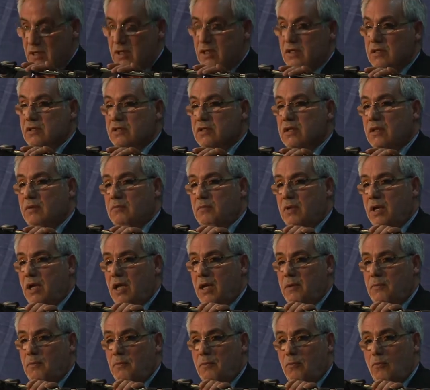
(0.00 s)
Sembra
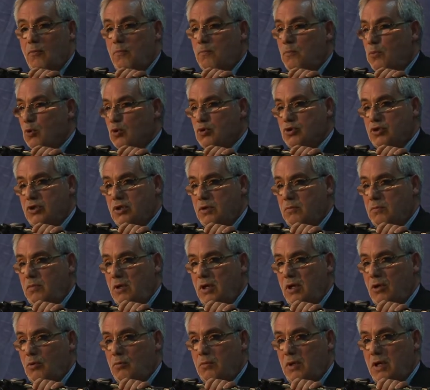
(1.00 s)

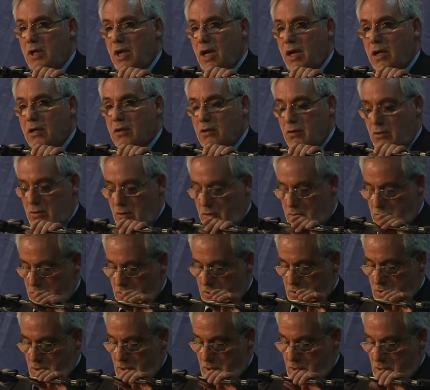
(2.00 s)
impossibile, un
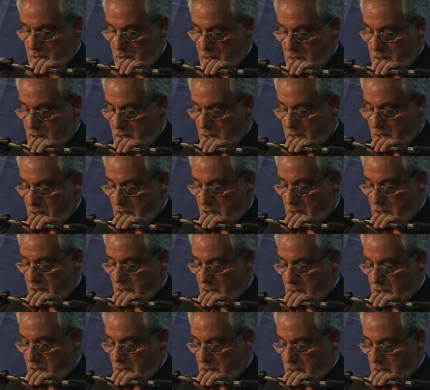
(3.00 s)
miracolo, che
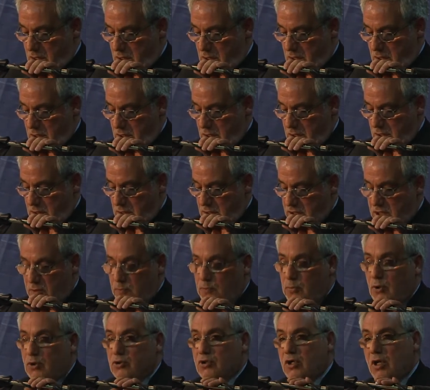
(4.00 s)
si
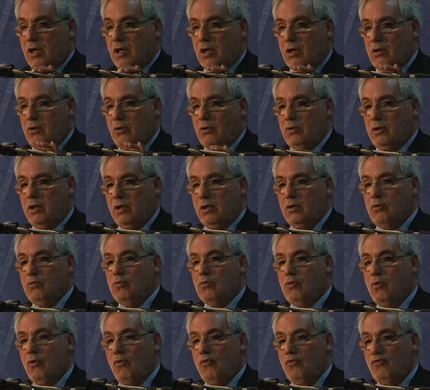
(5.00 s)
possa raccogliere
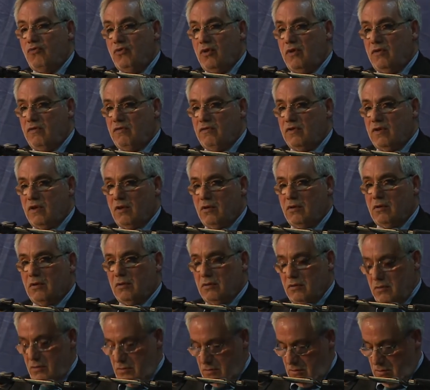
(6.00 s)
un
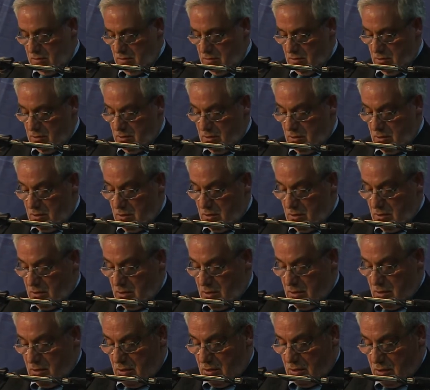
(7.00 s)
convivio
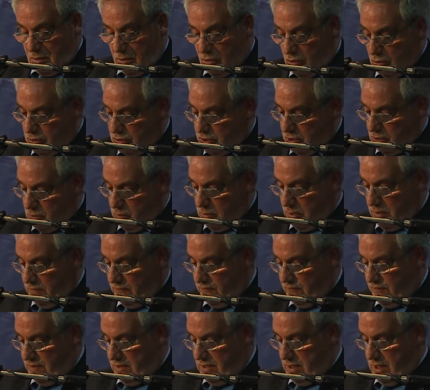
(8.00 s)
così
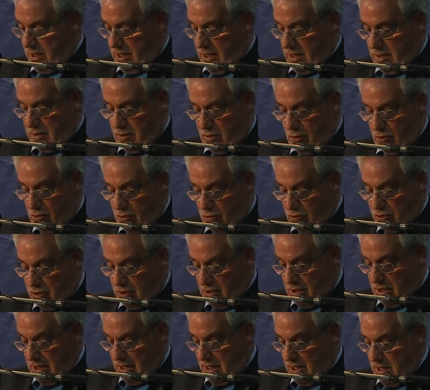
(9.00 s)
qualificato, così
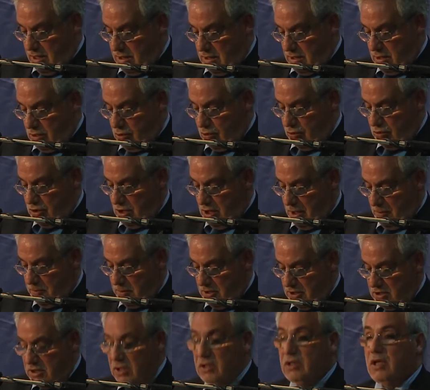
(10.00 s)
grande, così
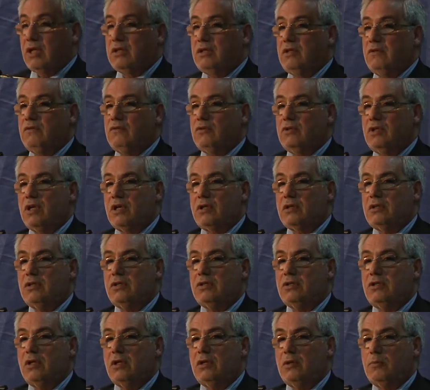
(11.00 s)
rappresentativo di
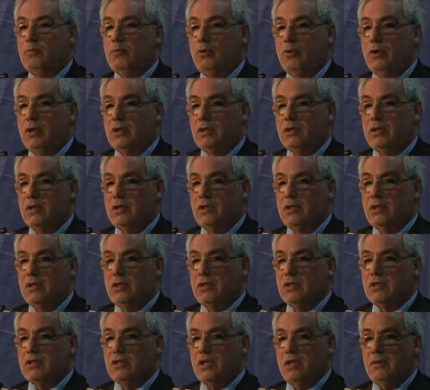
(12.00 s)
artisti e di poeti.
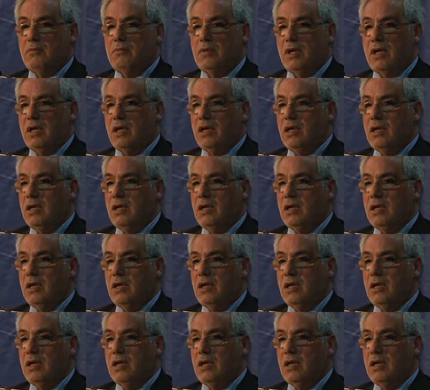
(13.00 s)
Sembra